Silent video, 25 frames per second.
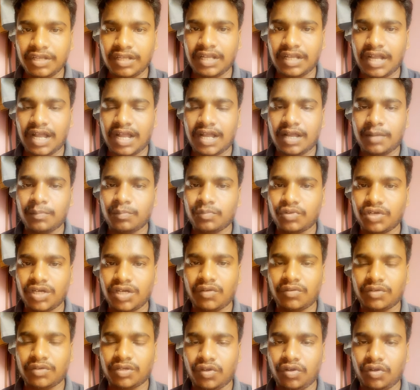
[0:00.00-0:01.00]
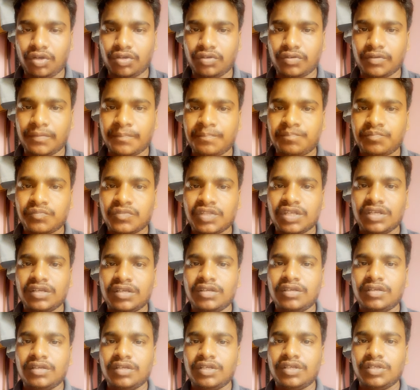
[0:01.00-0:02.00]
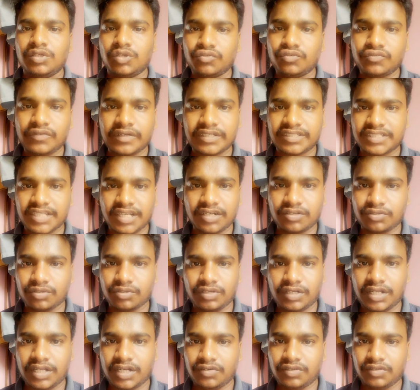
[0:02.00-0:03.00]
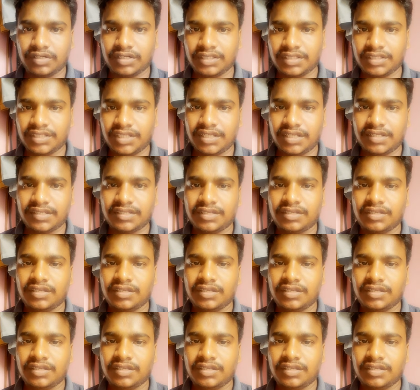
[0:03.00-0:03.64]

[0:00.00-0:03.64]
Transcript: ఇంకా మూడవ రూలు యూనివర్సల్ రూల్ అని ఉండిద్ది